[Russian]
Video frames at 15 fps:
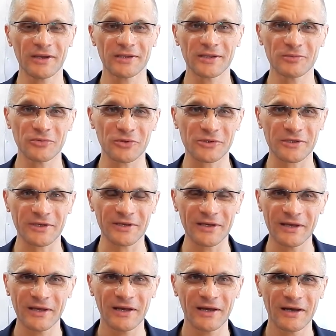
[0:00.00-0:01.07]
немножко
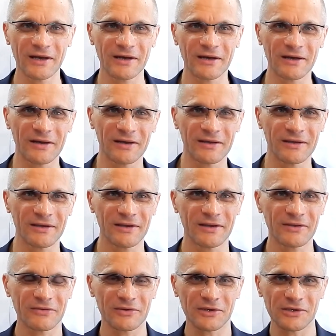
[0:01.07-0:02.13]

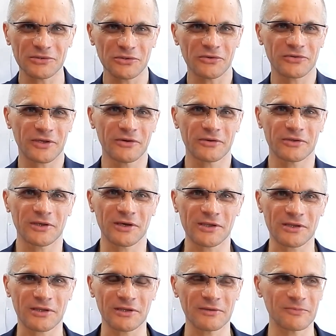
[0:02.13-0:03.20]
философская, вы
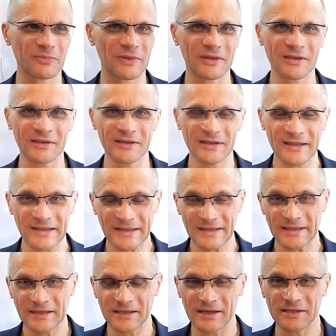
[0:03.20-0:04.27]
скажете.
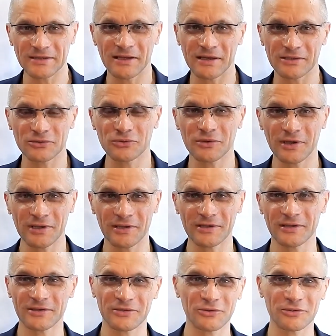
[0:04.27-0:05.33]
Она актуальна на
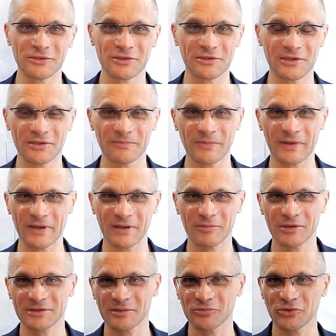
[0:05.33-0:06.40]
сегодняшний день, об
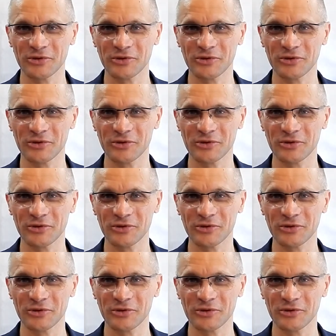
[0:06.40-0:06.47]
этом много